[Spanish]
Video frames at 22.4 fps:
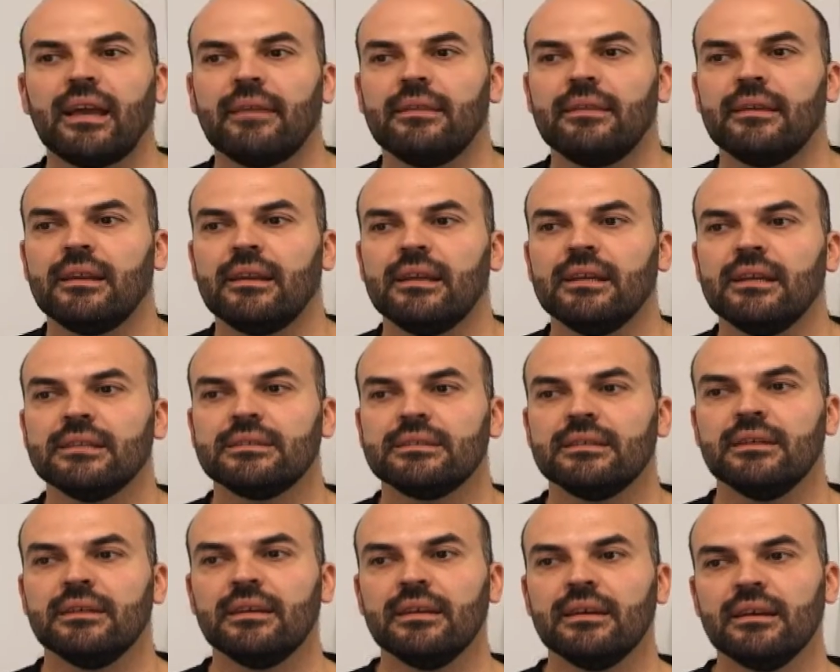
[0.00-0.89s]
hacer
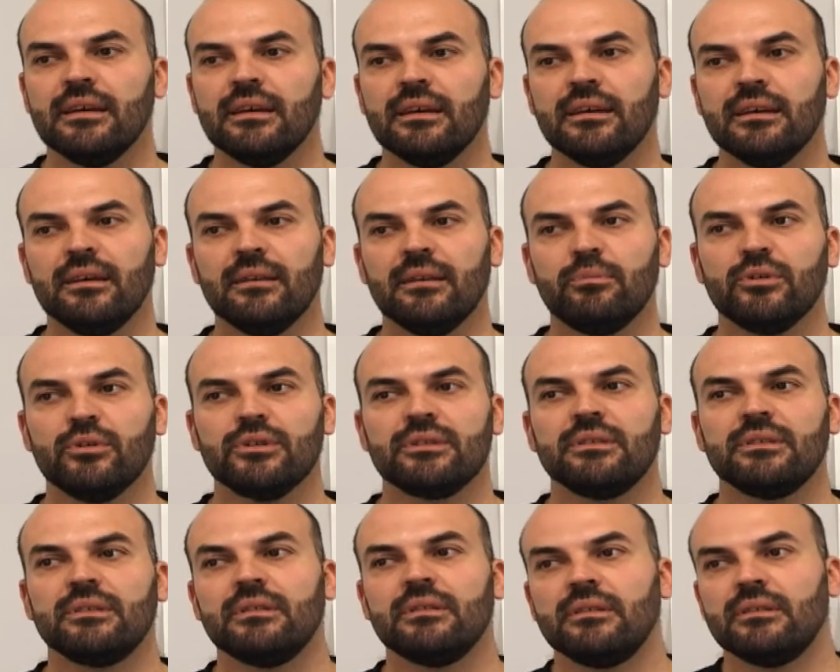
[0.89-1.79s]
es eh,
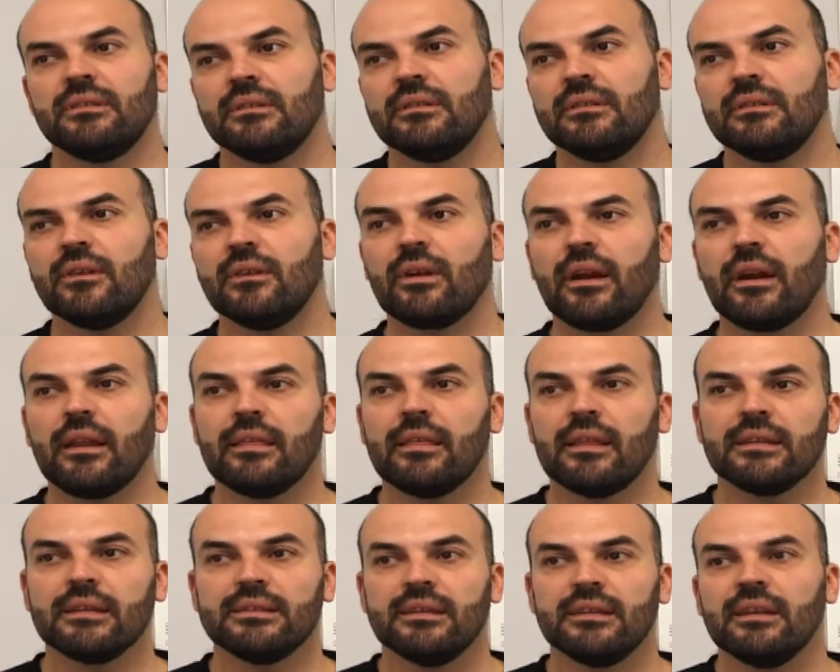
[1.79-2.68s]
pues, eh,
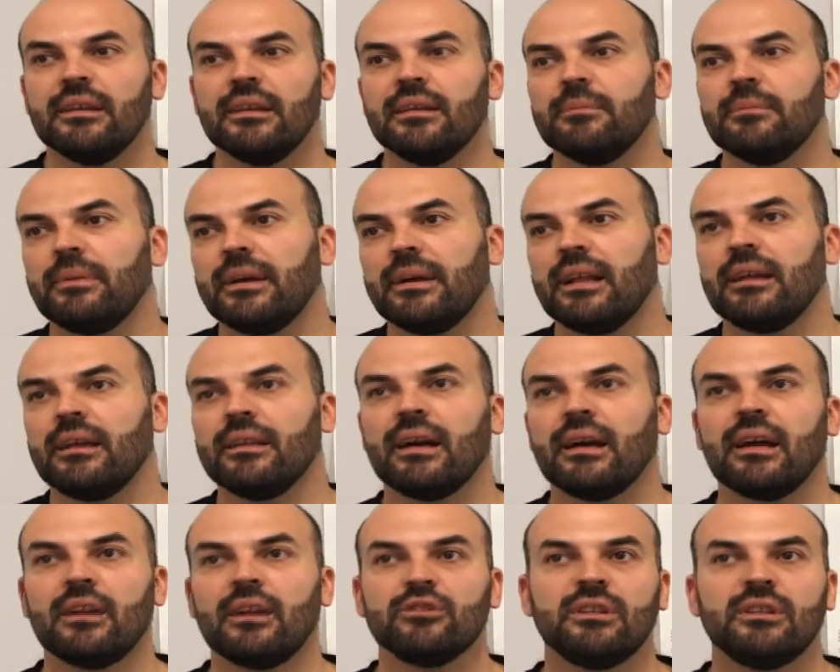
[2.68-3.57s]
organizarse y para
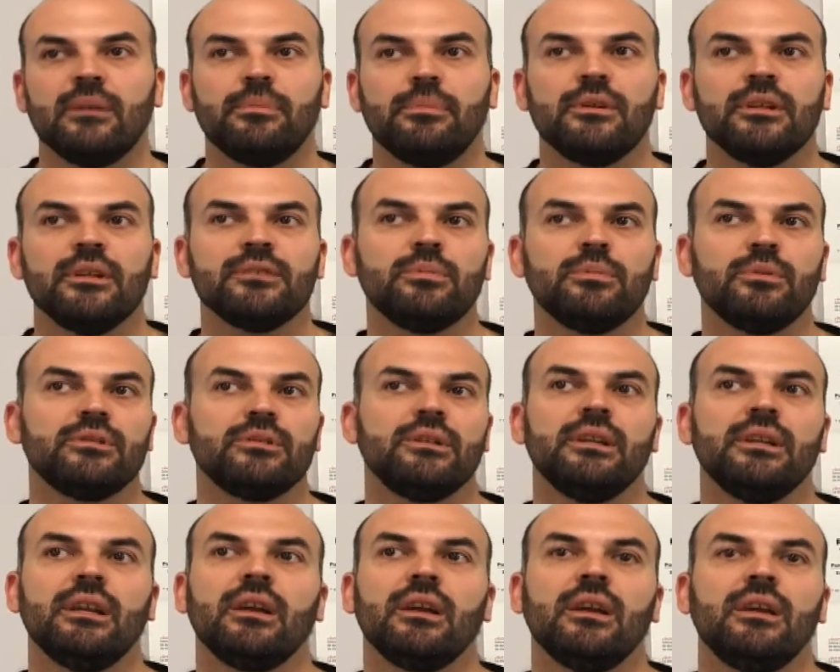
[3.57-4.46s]
dejar los tapones pues,
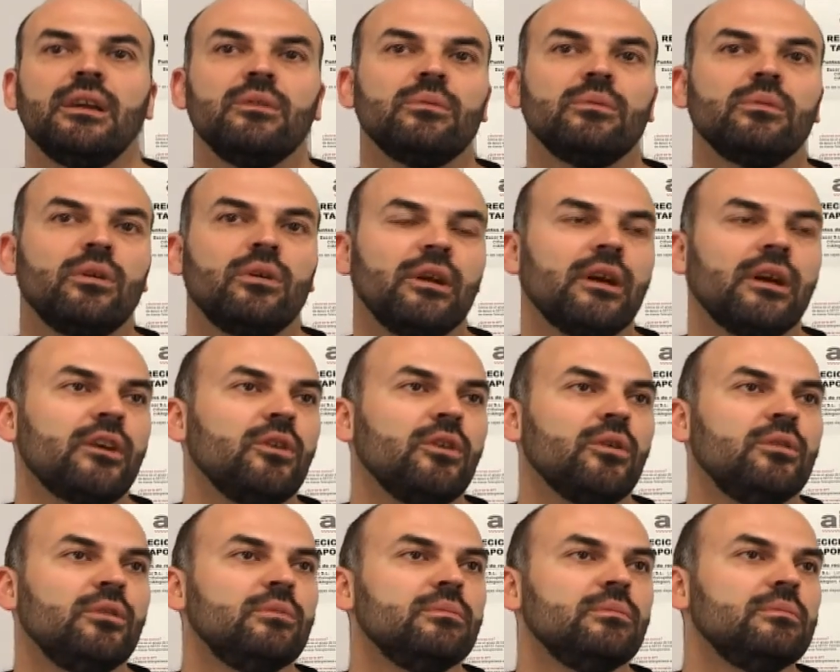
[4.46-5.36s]
en, en, un
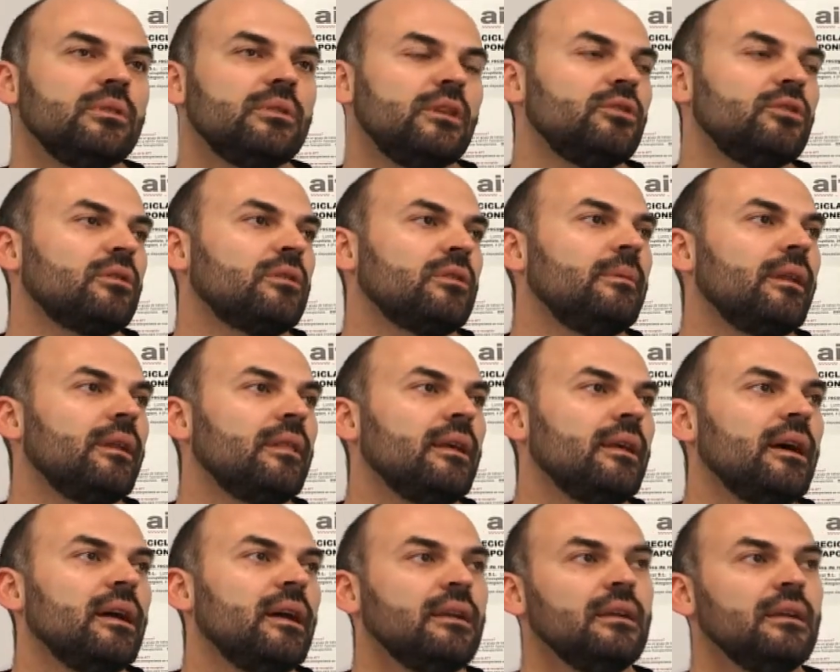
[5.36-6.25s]
colegio, en un centro
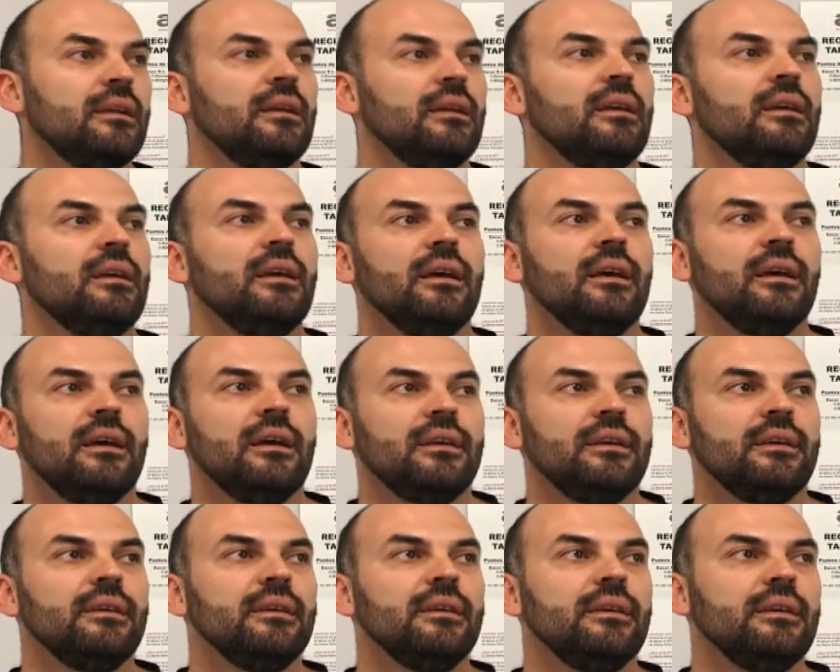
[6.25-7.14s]
comercial,
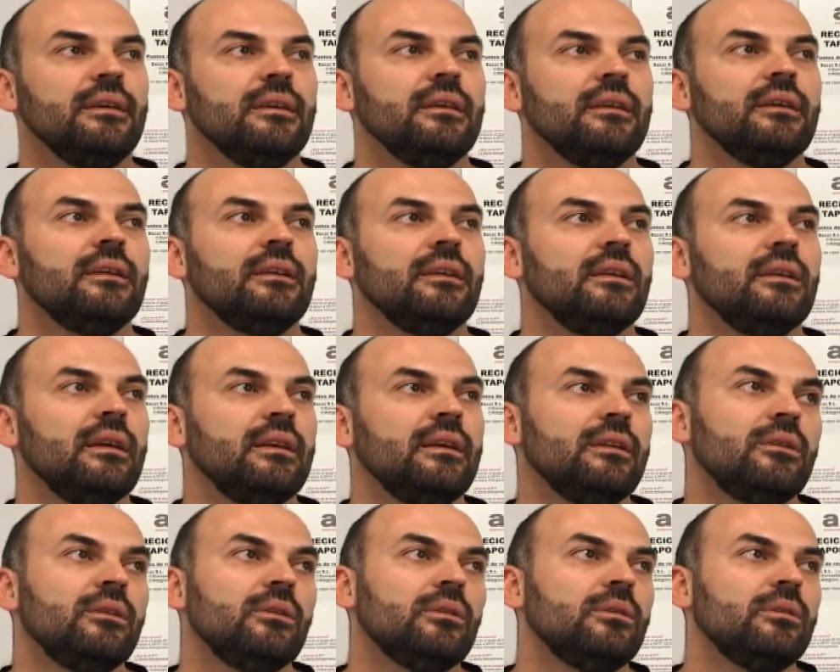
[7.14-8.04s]

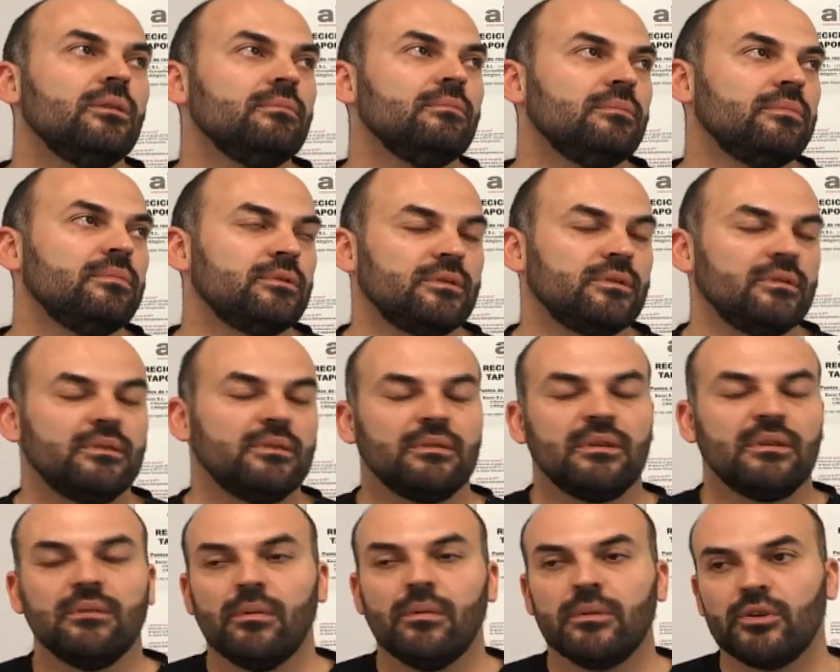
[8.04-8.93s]
y, luego, pues,
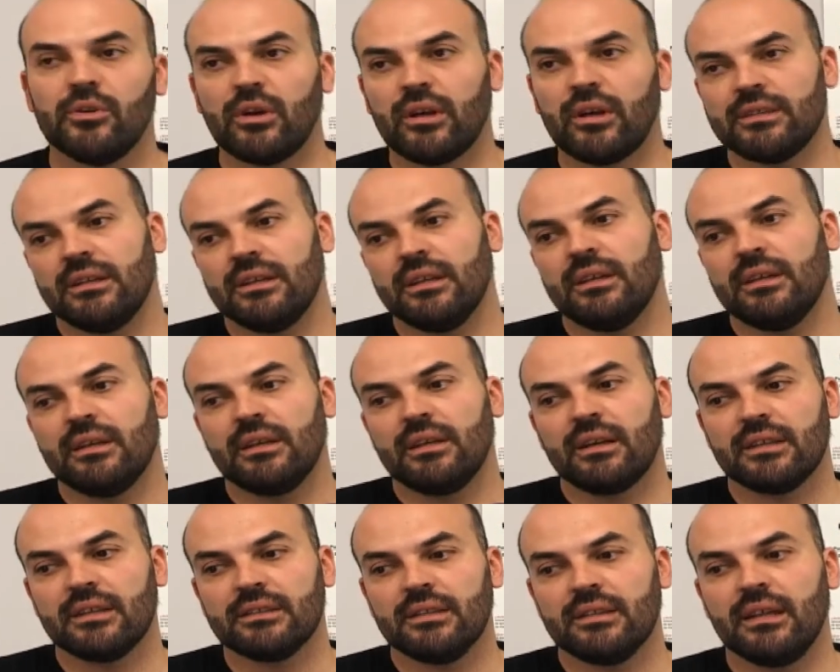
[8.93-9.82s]
en el momento que
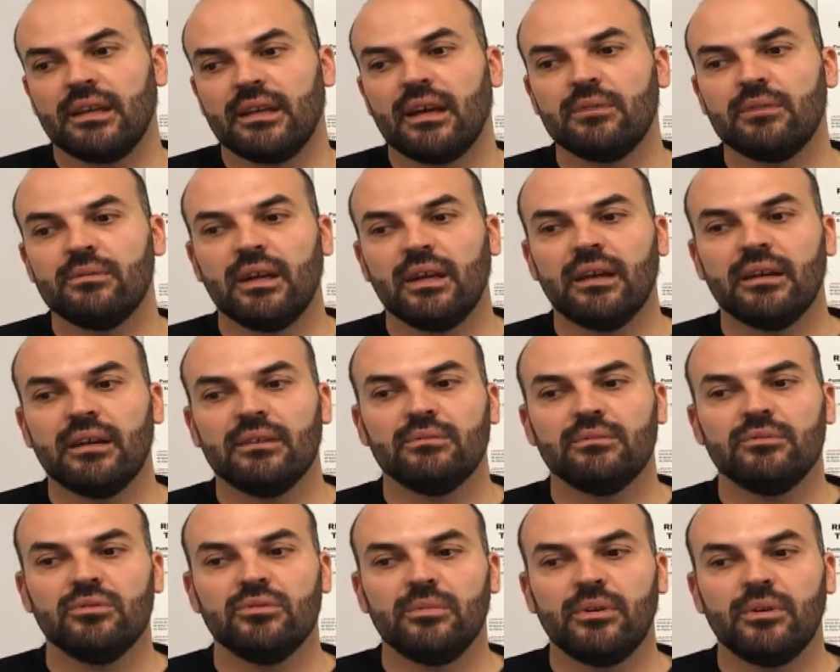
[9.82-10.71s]
en que se tengan
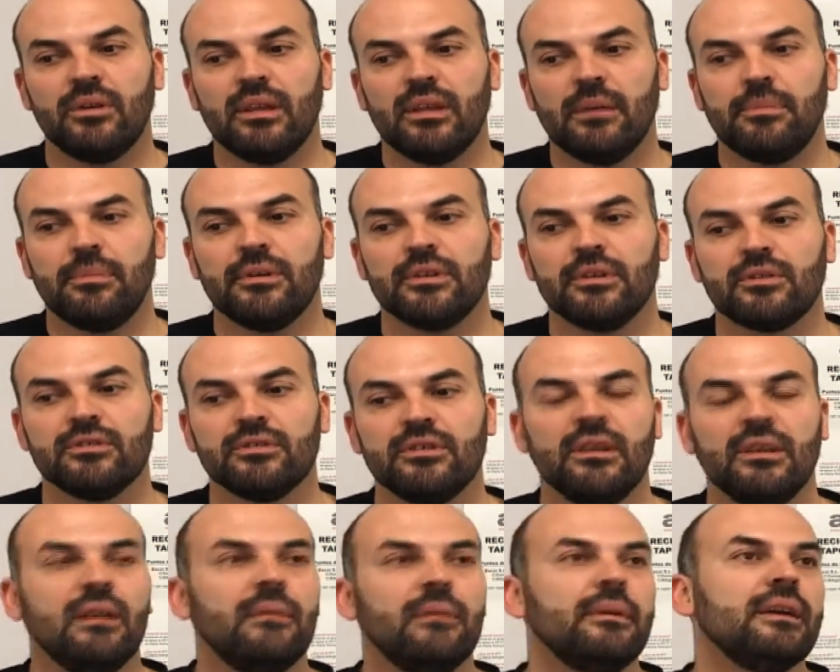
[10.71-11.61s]
un número de tapones
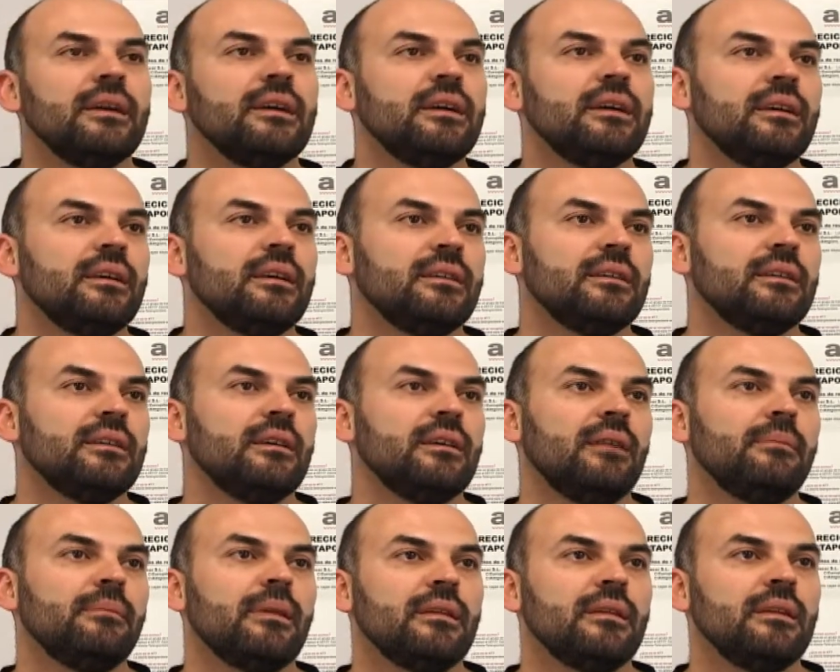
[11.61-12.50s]
considerable
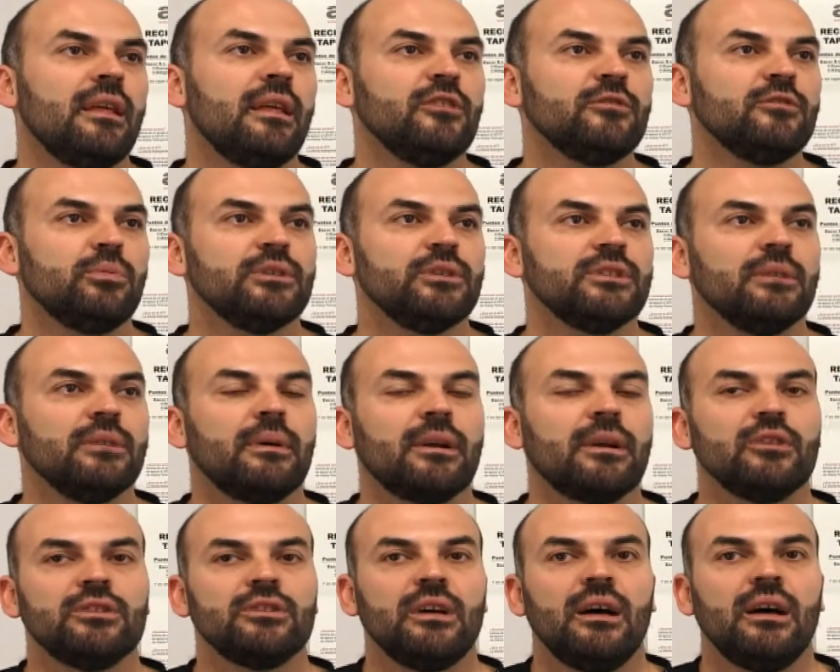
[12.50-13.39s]
almacenados, pues
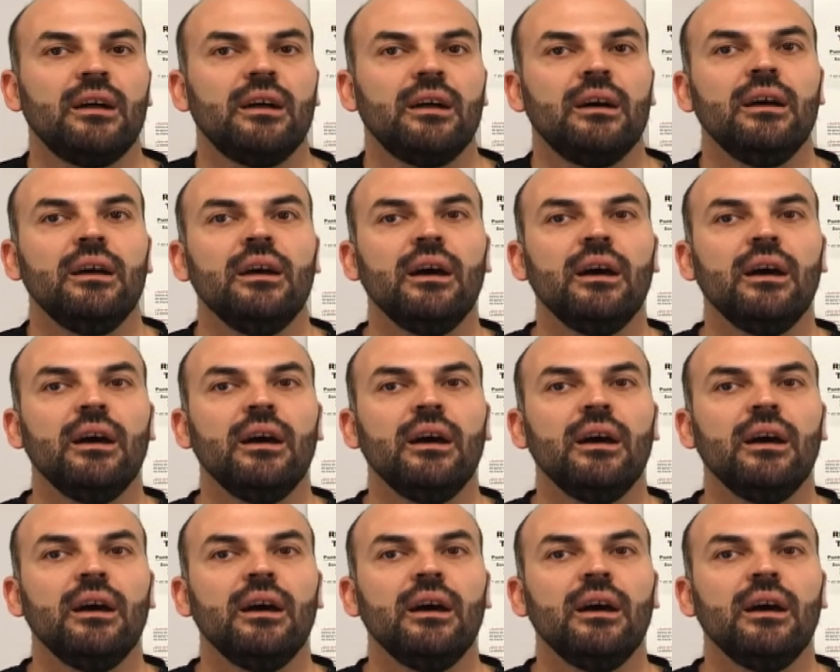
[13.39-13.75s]
llevarlos a,